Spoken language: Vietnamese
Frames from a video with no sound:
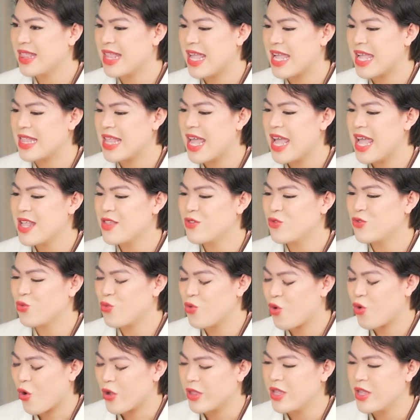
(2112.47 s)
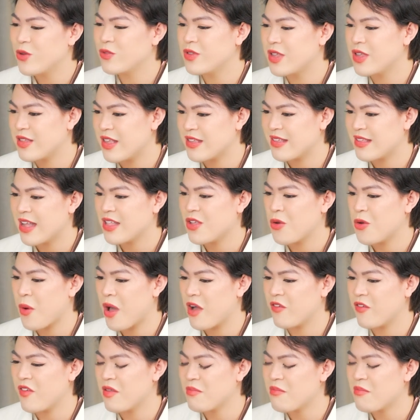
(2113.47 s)
thế nên dù có điều gì xảy ra thì
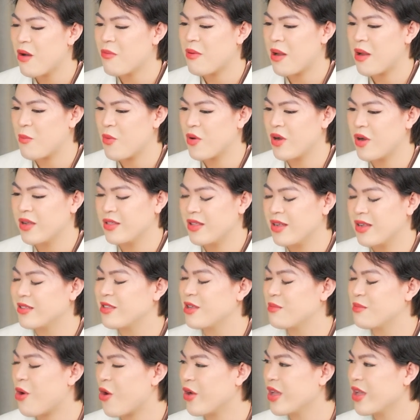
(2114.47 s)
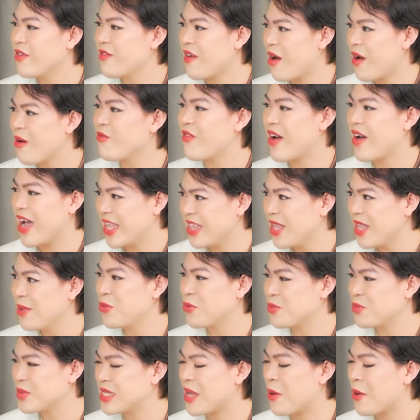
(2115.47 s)
hoàng vẫn mong là mọi người đừng từ bỏ hy vọng và hãy tiếp
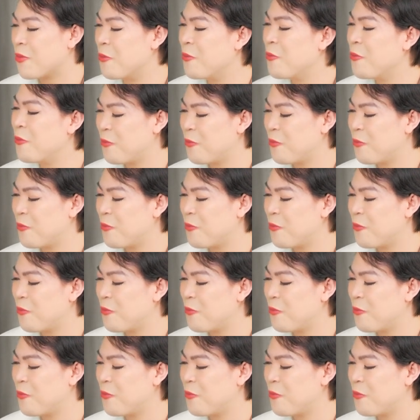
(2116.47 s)
tục sống